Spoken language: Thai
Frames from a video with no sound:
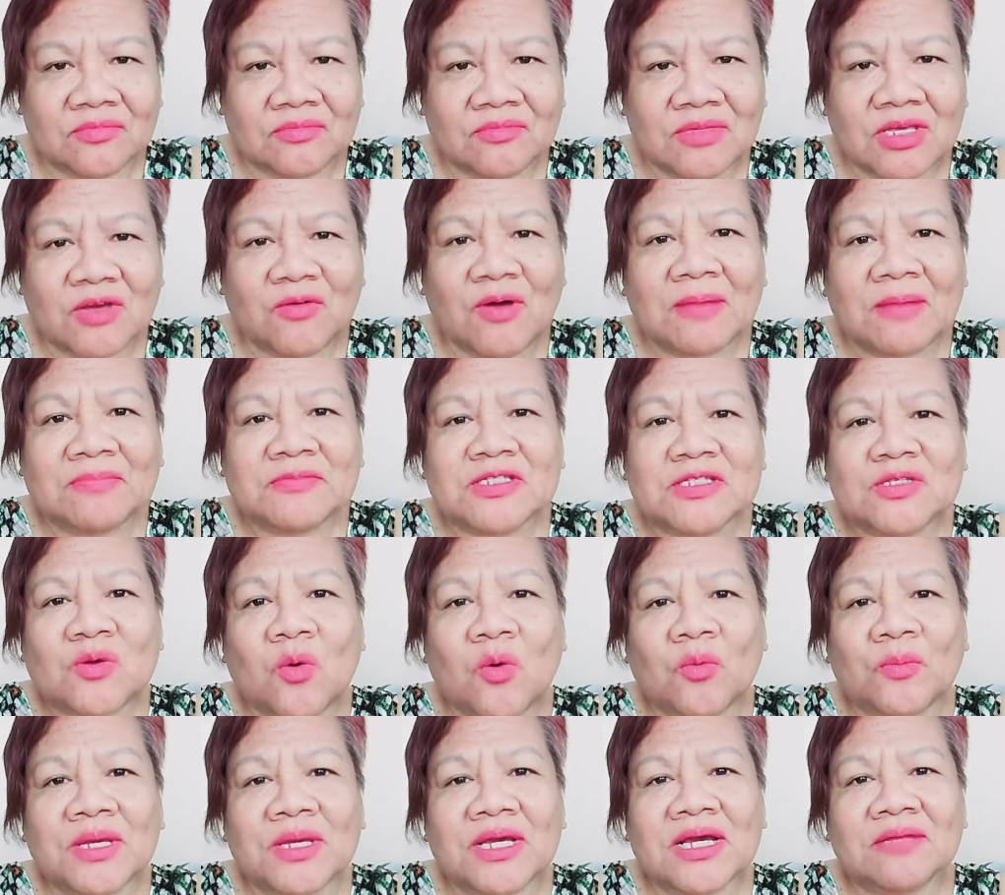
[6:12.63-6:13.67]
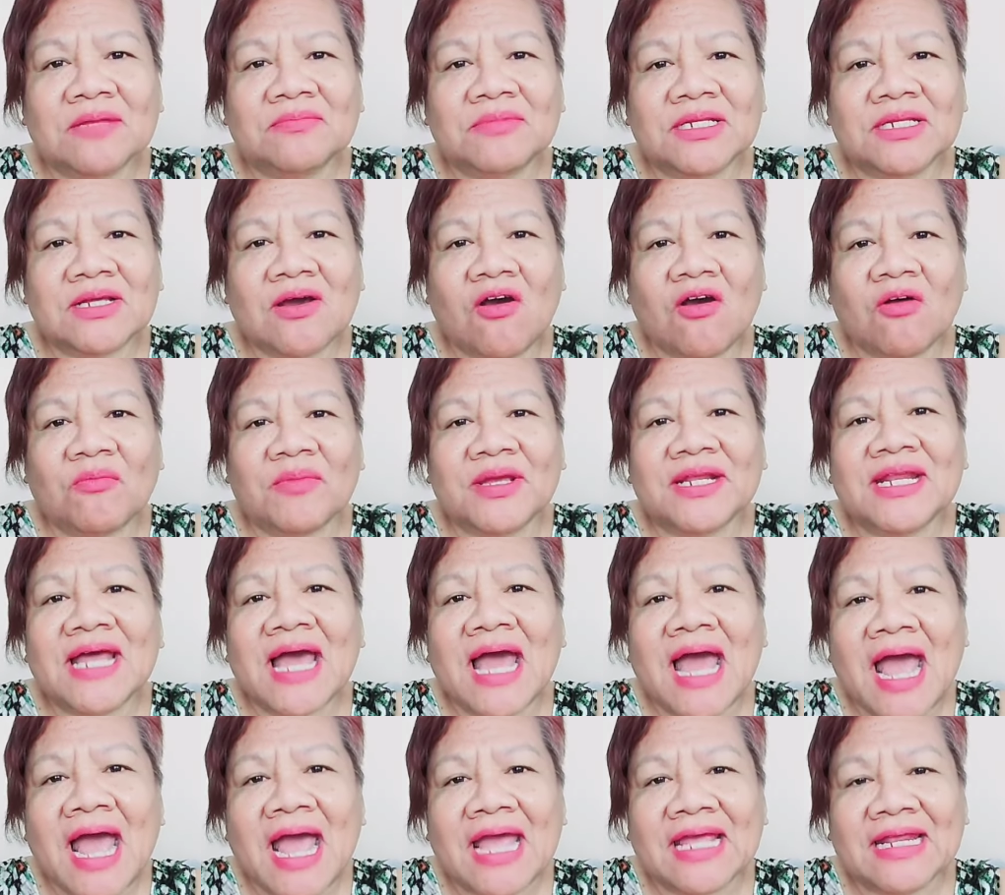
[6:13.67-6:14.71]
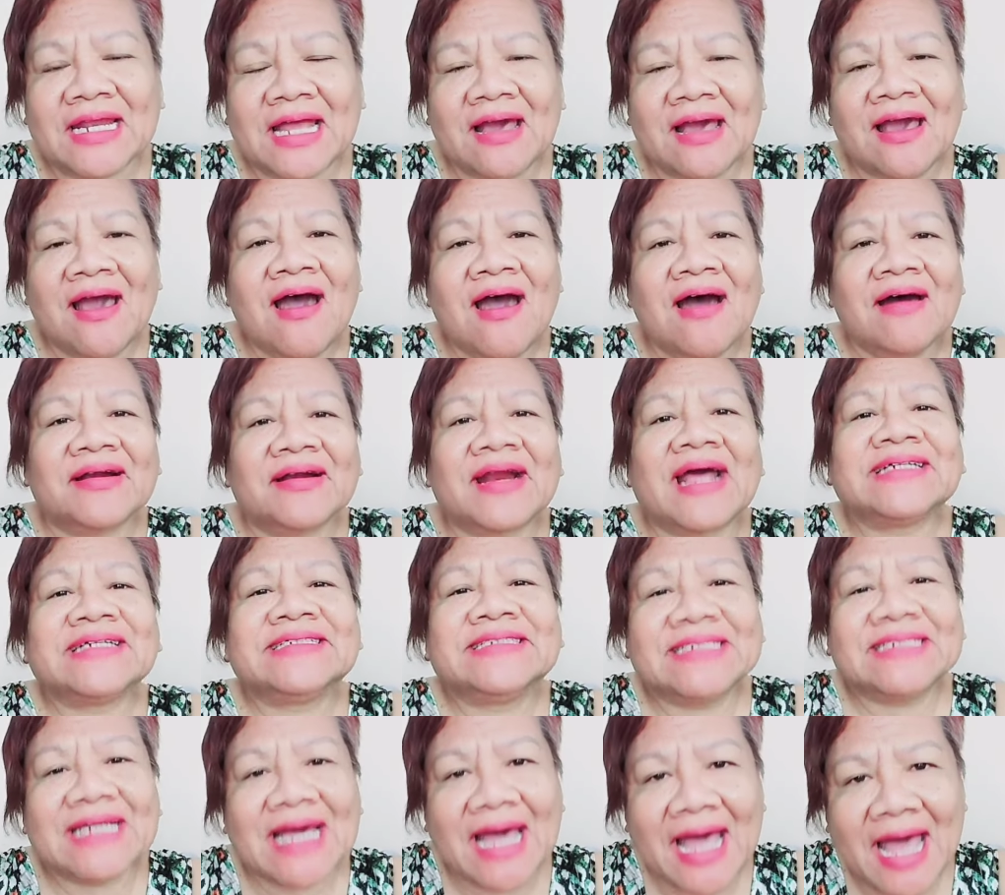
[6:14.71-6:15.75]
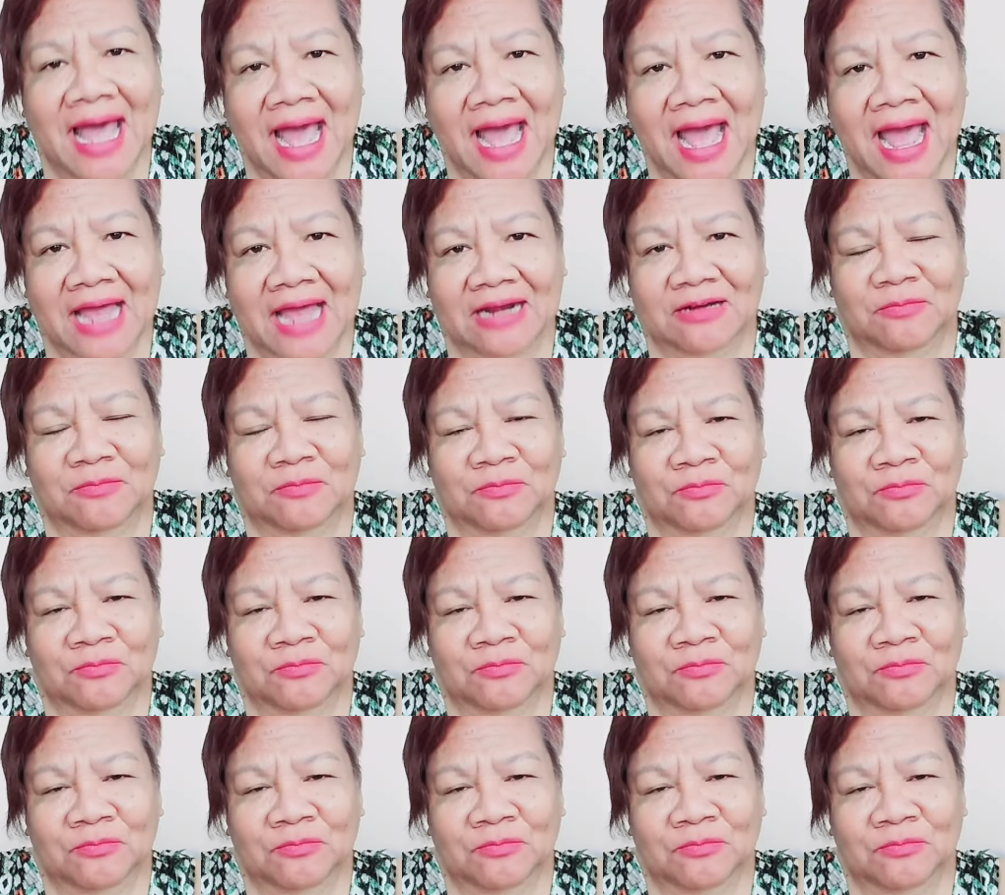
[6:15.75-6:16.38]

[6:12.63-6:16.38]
มีความสุข มีเงินมีทองไม่ได้นะ รักชาติ